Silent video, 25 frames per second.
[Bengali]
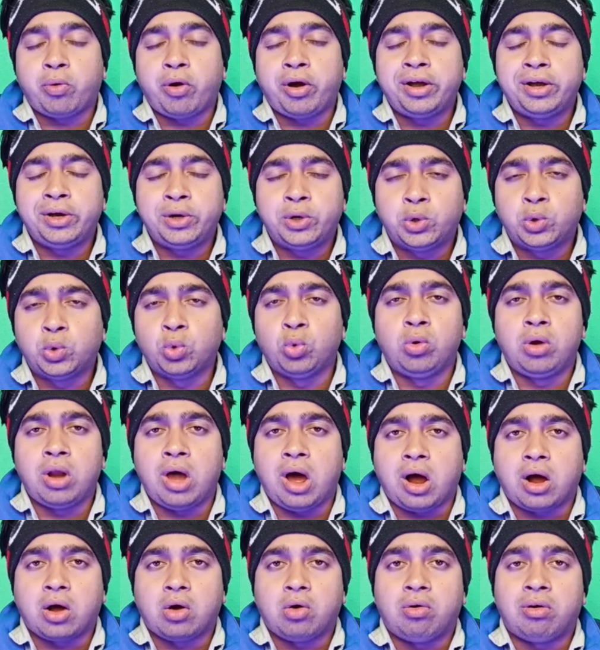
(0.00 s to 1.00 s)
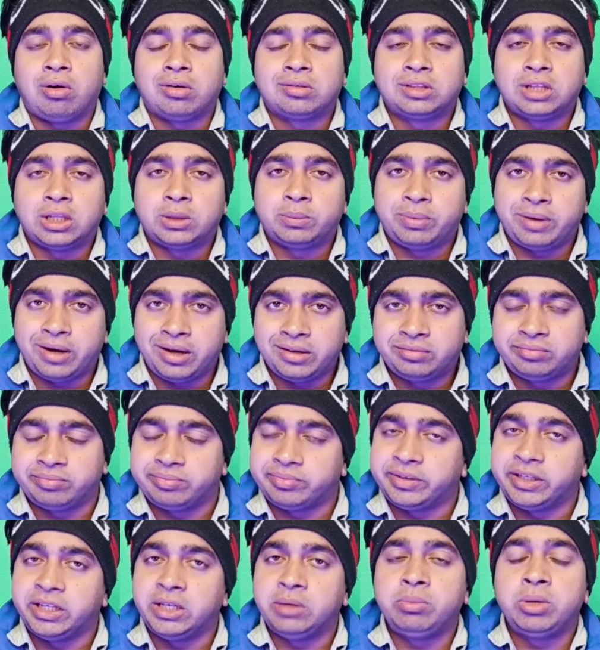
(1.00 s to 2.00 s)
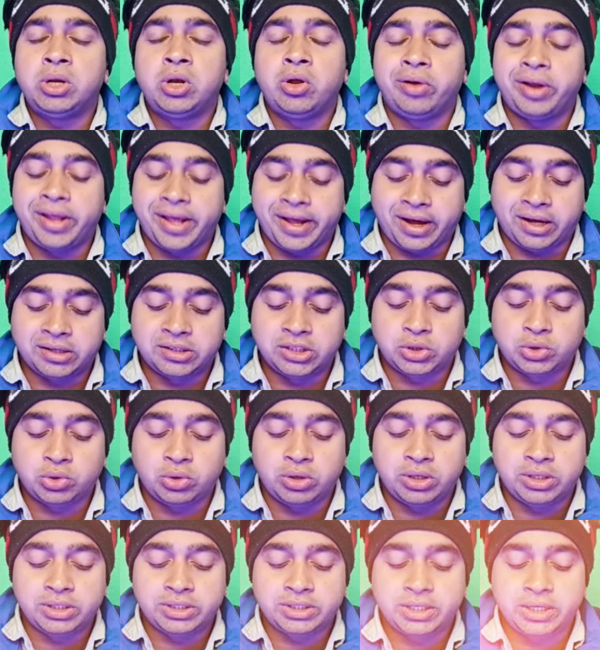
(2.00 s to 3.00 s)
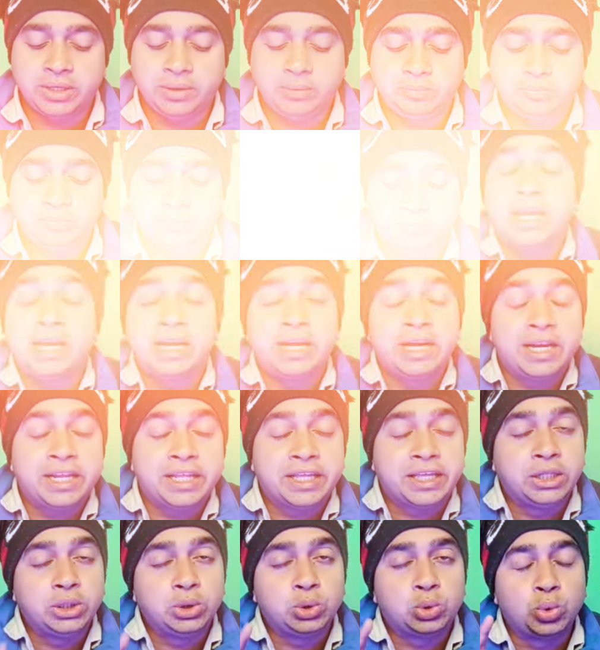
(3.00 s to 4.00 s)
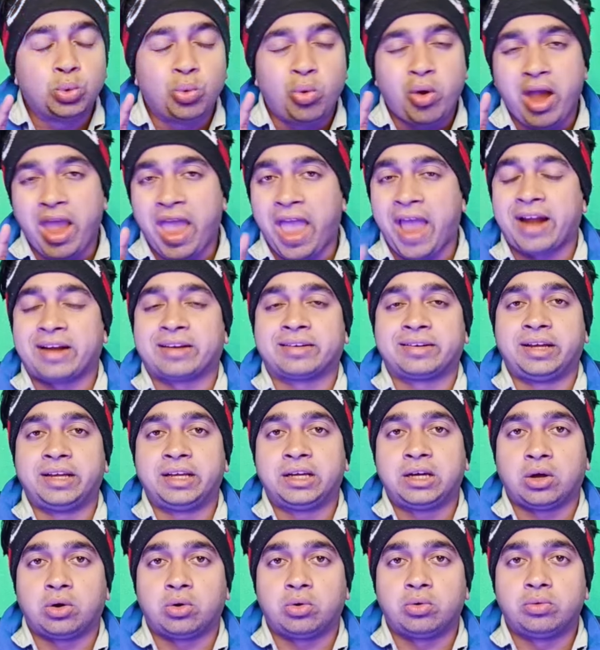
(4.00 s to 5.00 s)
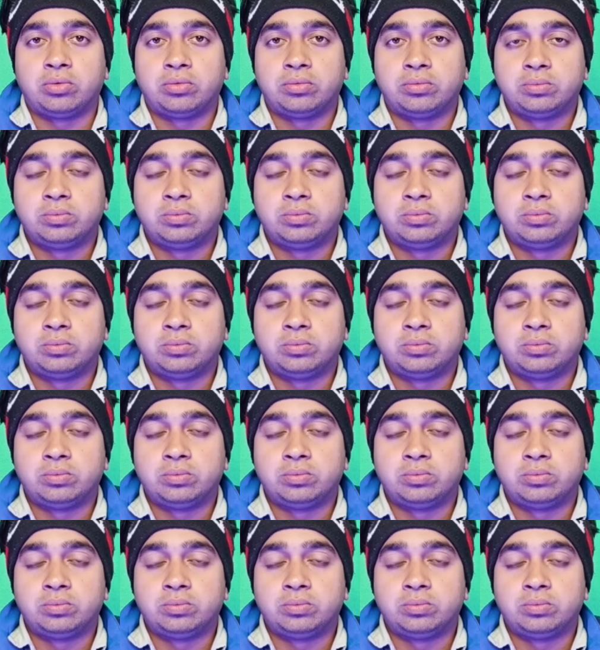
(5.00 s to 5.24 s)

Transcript: পয়েন্ট টু লাখ অর্থাৎ প্রায় তিন মিলিয়নের কাছে চলে এসছে এর কিন্তু একটাই কারণ